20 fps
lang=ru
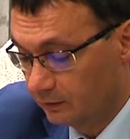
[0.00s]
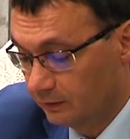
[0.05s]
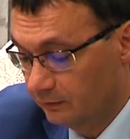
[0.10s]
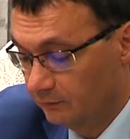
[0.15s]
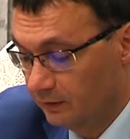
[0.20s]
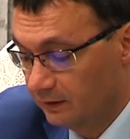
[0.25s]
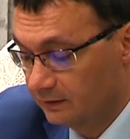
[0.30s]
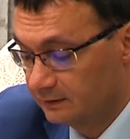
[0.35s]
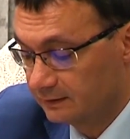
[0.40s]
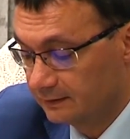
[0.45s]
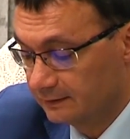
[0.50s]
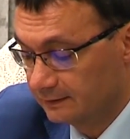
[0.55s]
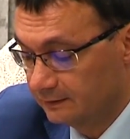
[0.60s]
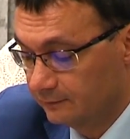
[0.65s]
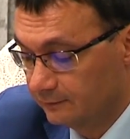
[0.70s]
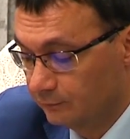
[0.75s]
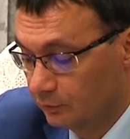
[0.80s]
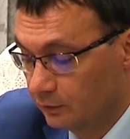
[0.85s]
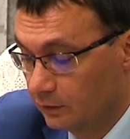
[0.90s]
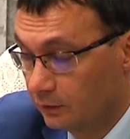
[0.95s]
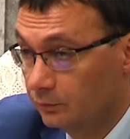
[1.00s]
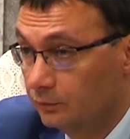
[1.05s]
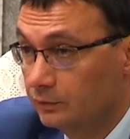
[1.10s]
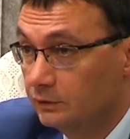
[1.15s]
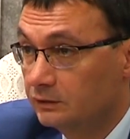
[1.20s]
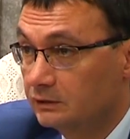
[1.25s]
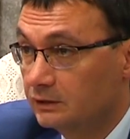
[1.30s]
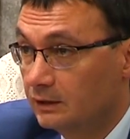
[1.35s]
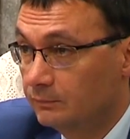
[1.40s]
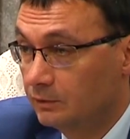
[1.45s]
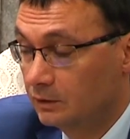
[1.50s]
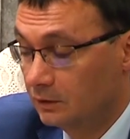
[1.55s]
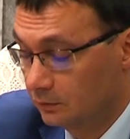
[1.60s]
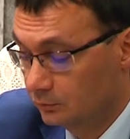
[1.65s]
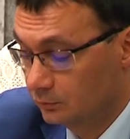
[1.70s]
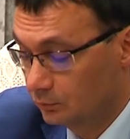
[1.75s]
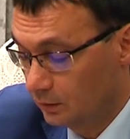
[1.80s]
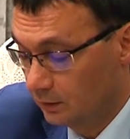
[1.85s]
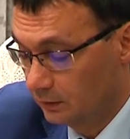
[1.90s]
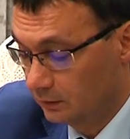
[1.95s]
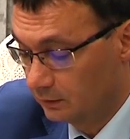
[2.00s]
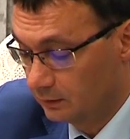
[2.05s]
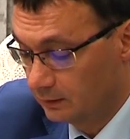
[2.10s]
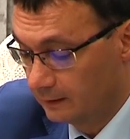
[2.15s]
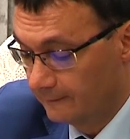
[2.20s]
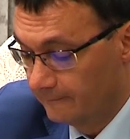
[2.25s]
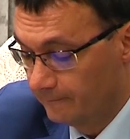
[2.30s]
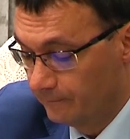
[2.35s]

является на сегодня одной из самых актуальных.